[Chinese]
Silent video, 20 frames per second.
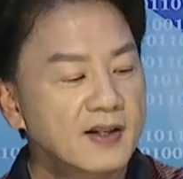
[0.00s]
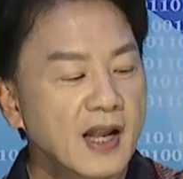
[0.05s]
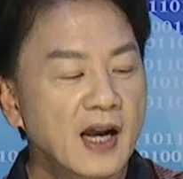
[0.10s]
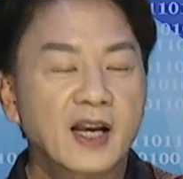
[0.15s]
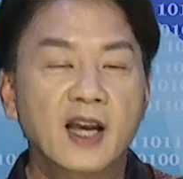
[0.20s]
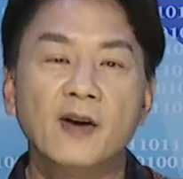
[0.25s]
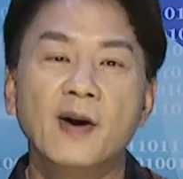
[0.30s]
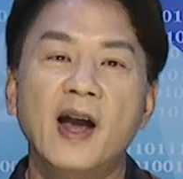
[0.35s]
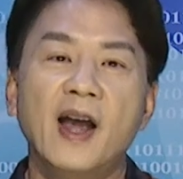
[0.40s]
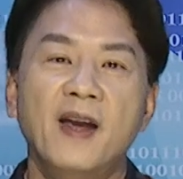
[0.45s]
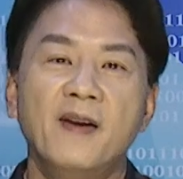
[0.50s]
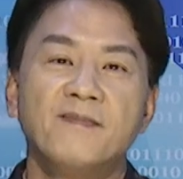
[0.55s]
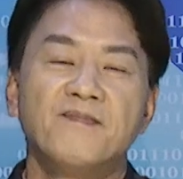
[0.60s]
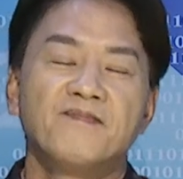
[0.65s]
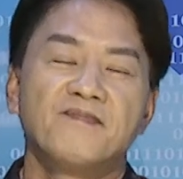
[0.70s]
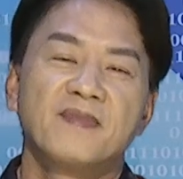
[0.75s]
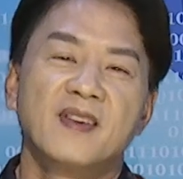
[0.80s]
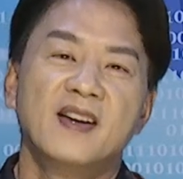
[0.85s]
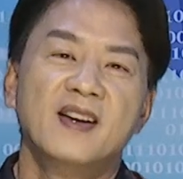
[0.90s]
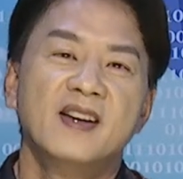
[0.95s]
那各位
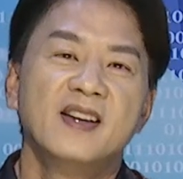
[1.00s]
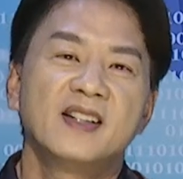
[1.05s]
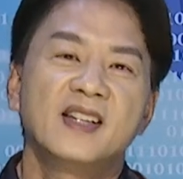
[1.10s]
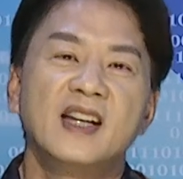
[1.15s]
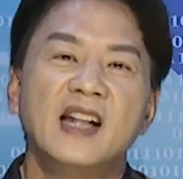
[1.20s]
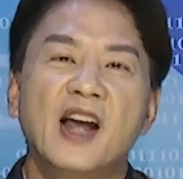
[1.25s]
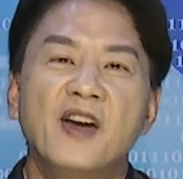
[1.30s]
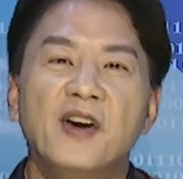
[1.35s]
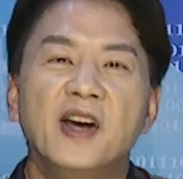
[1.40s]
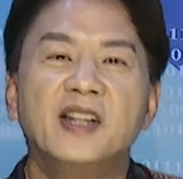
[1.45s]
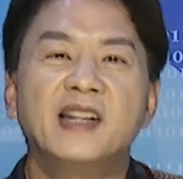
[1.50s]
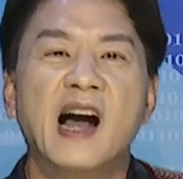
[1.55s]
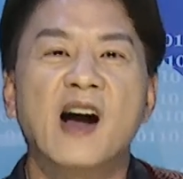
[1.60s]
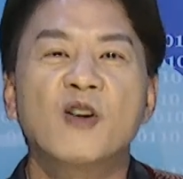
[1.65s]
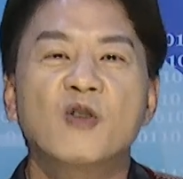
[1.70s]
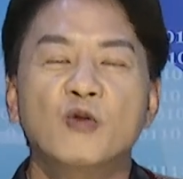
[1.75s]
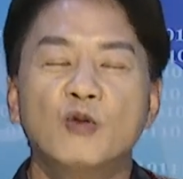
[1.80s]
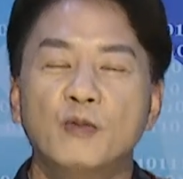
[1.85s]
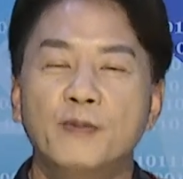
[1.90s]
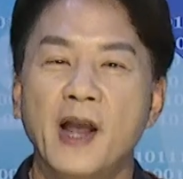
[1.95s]
现在有一
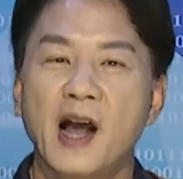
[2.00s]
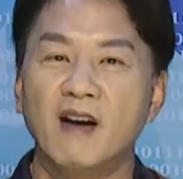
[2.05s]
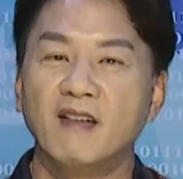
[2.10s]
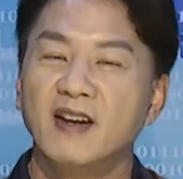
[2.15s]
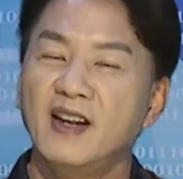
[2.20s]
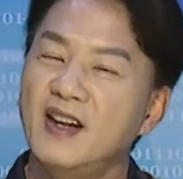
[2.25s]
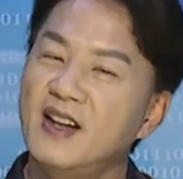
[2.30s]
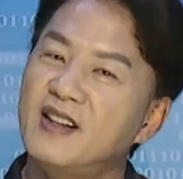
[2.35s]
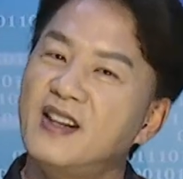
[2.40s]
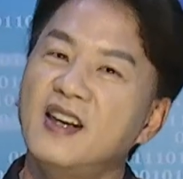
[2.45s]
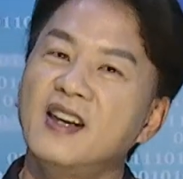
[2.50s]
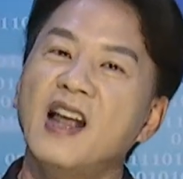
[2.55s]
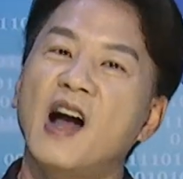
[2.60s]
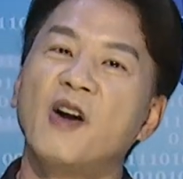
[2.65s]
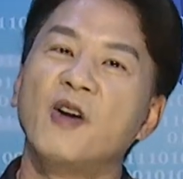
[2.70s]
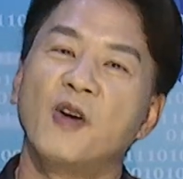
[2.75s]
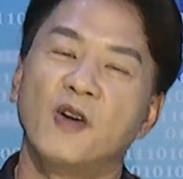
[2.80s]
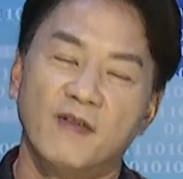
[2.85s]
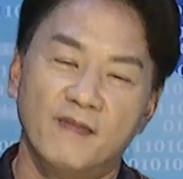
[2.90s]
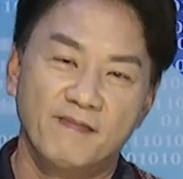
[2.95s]
档股票，你一定
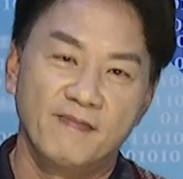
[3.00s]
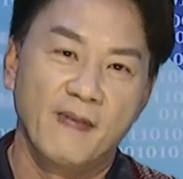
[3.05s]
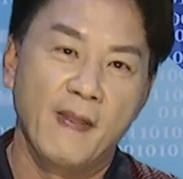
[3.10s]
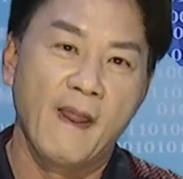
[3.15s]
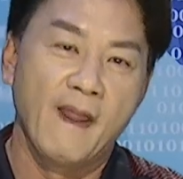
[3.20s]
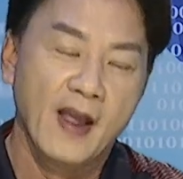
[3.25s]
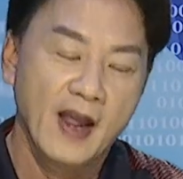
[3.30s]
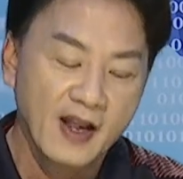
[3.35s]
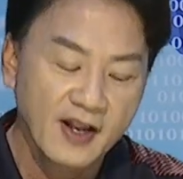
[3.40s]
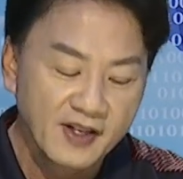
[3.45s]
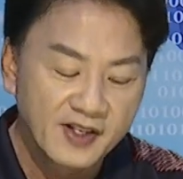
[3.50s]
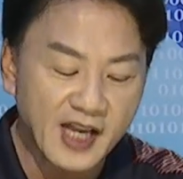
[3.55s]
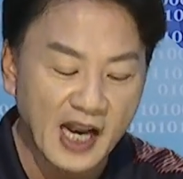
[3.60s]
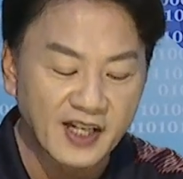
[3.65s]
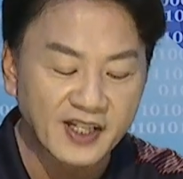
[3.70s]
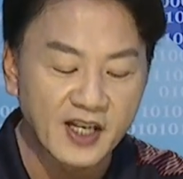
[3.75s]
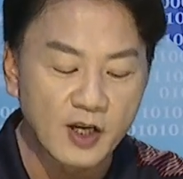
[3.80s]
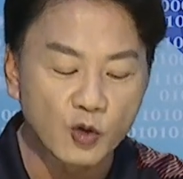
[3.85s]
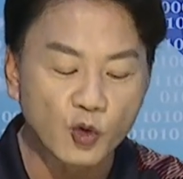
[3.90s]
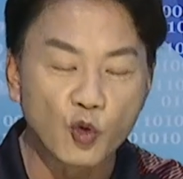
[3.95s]
要有。
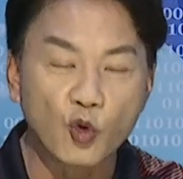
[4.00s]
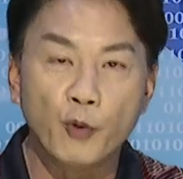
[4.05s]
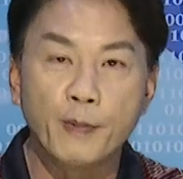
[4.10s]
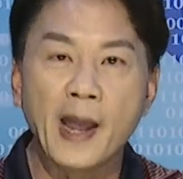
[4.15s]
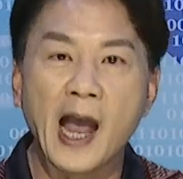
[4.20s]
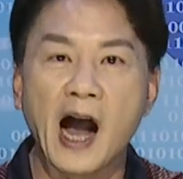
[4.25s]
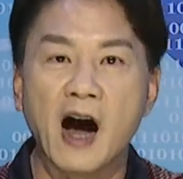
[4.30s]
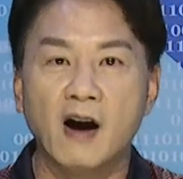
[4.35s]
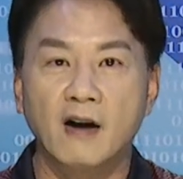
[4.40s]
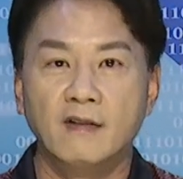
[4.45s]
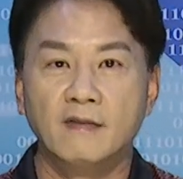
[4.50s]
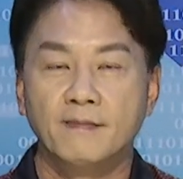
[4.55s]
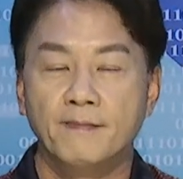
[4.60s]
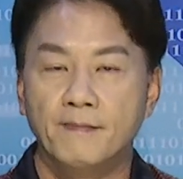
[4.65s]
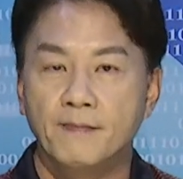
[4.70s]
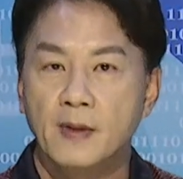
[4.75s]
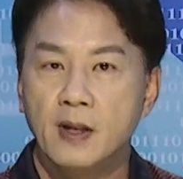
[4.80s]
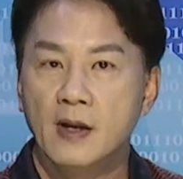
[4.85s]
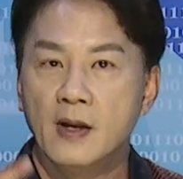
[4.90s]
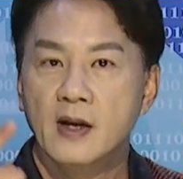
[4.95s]
这支股票，
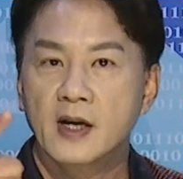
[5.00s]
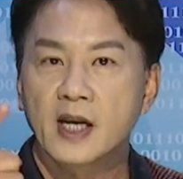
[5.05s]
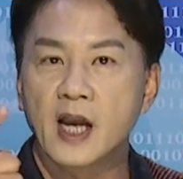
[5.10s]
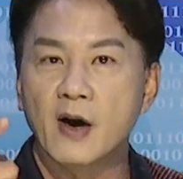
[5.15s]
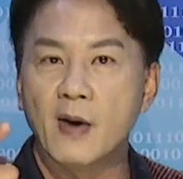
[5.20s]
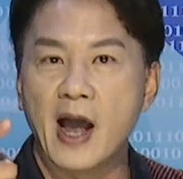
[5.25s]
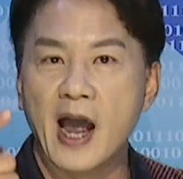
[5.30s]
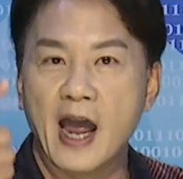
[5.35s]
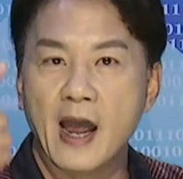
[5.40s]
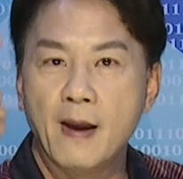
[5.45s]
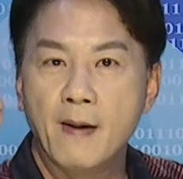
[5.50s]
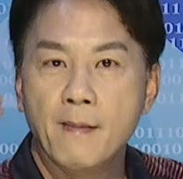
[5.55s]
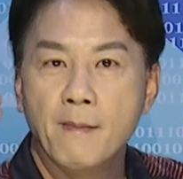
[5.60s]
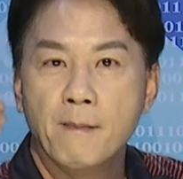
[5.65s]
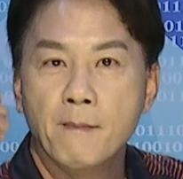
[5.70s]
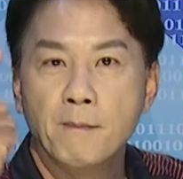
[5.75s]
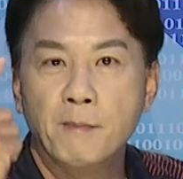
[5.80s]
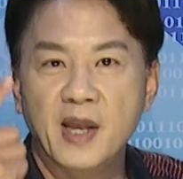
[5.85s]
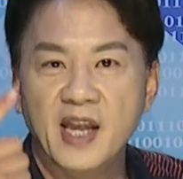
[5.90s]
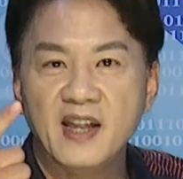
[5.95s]
各位
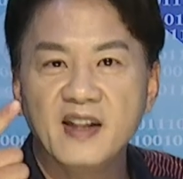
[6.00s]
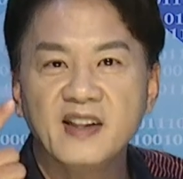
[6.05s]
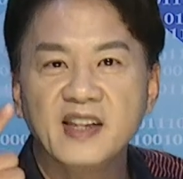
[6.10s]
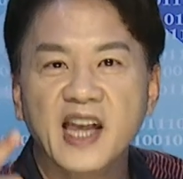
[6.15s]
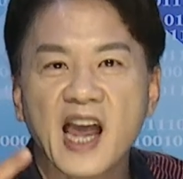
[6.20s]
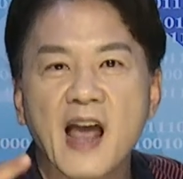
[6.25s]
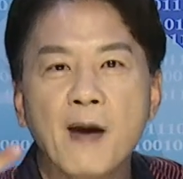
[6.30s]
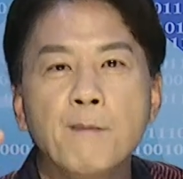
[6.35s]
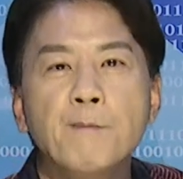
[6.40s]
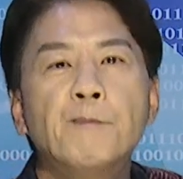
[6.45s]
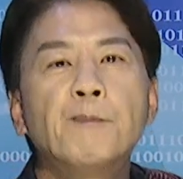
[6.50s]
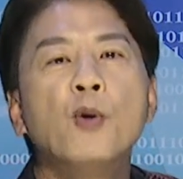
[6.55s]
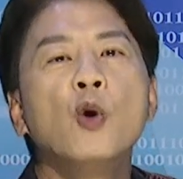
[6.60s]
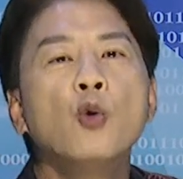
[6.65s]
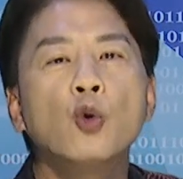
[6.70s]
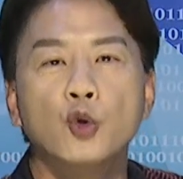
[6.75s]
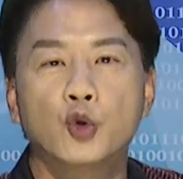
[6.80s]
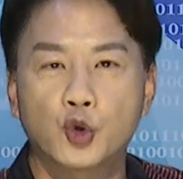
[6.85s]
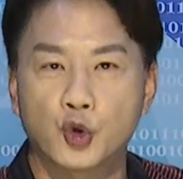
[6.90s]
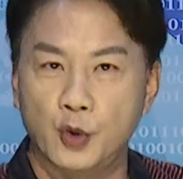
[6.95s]
明天
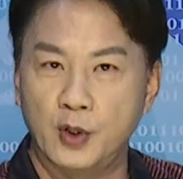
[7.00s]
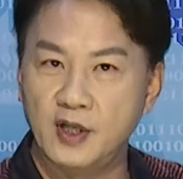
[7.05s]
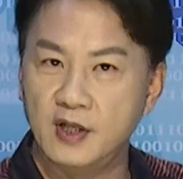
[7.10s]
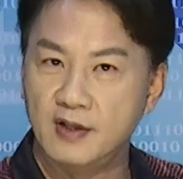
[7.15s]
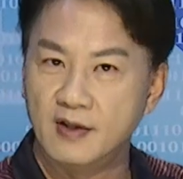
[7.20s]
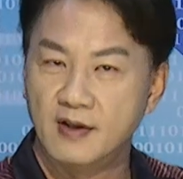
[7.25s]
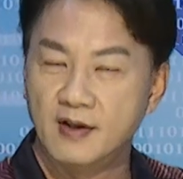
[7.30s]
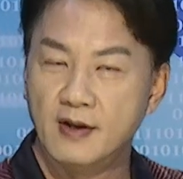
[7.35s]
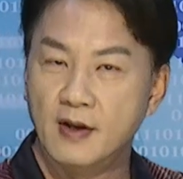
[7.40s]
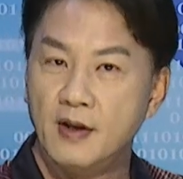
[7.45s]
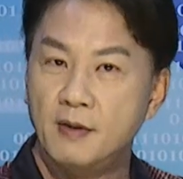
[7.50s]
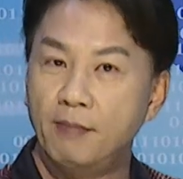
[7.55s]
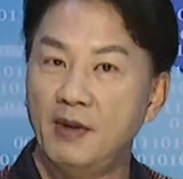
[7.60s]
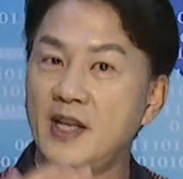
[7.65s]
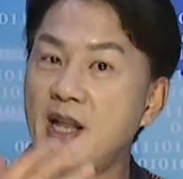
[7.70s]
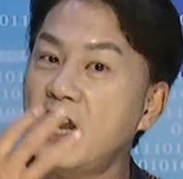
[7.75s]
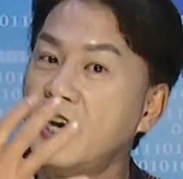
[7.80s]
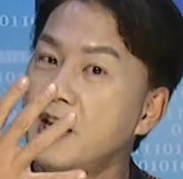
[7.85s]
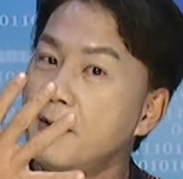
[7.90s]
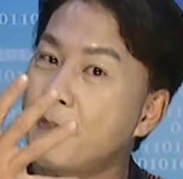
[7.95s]
布局，
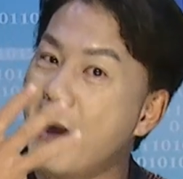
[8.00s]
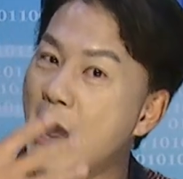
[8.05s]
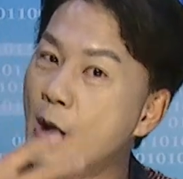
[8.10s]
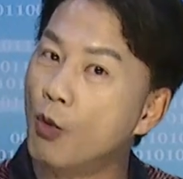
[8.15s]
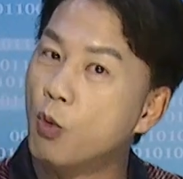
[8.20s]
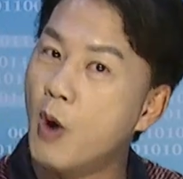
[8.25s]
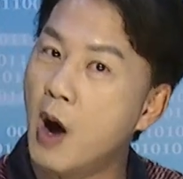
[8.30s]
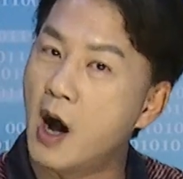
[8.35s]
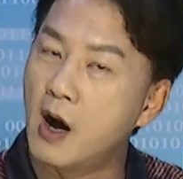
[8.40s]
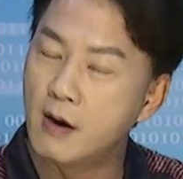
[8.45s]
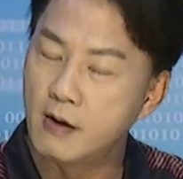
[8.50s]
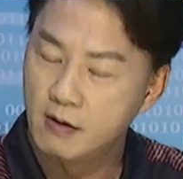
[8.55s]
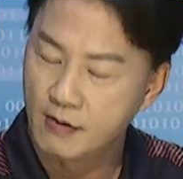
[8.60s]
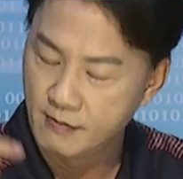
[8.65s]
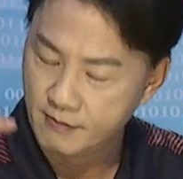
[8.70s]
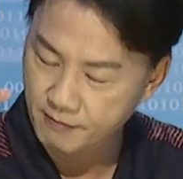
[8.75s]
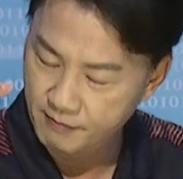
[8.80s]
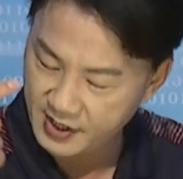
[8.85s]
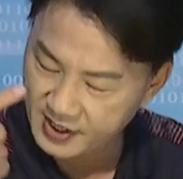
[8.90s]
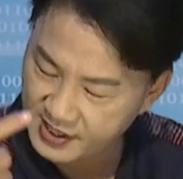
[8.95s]
明天礼拜五哦。
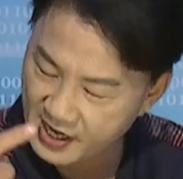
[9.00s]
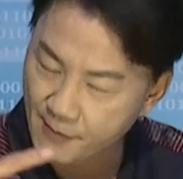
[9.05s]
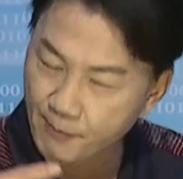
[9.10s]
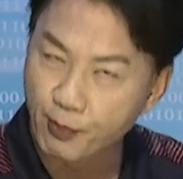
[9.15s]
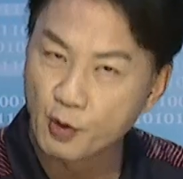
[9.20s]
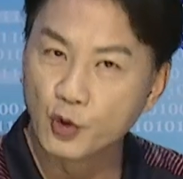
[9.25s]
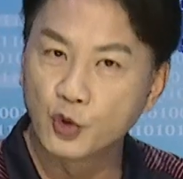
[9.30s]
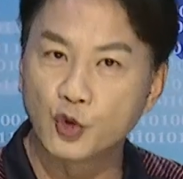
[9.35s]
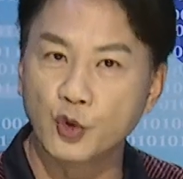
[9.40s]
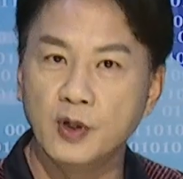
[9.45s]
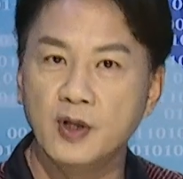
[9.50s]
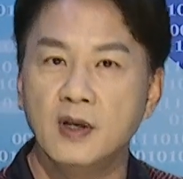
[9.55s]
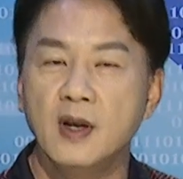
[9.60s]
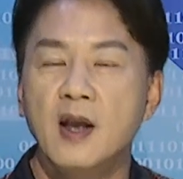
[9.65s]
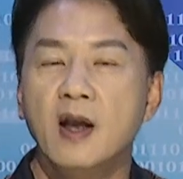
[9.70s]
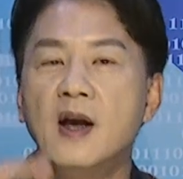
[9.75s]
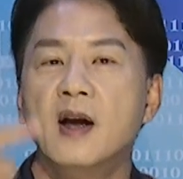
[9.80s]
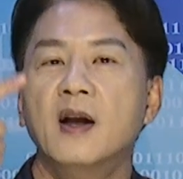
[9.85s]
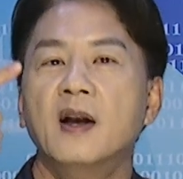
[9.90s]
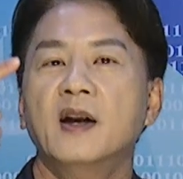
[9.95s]
明天布
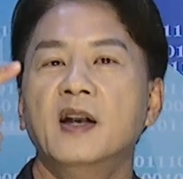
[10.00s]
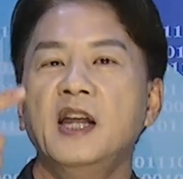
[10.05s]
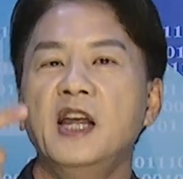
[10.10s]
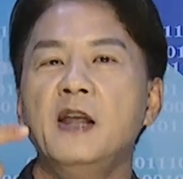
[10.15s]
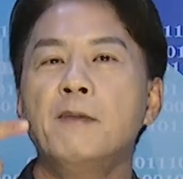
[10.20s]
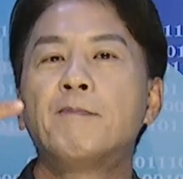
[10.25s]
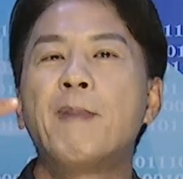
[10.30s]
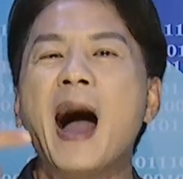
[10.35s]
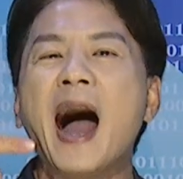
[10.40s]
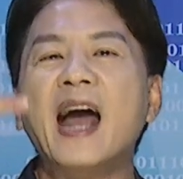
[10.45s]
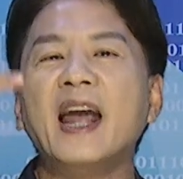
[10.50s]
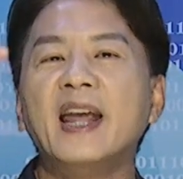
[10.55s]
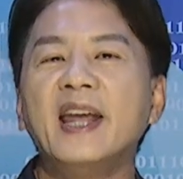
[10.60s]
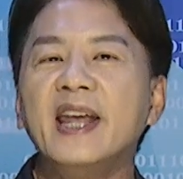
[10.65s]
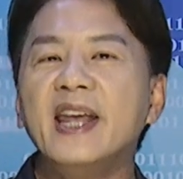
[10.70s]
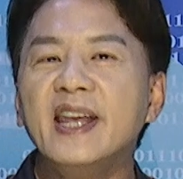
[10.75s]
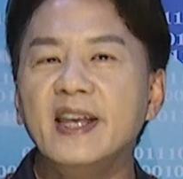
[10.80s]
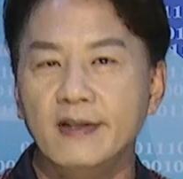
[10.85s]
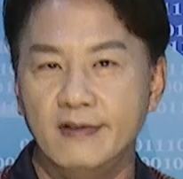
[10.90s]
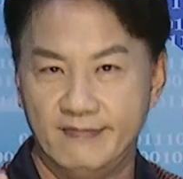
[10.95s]
局，礼拜
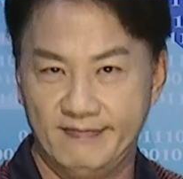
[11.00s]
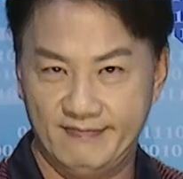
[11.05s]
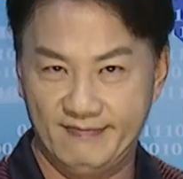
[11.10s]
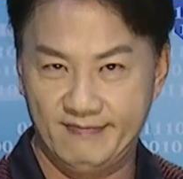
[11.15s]
一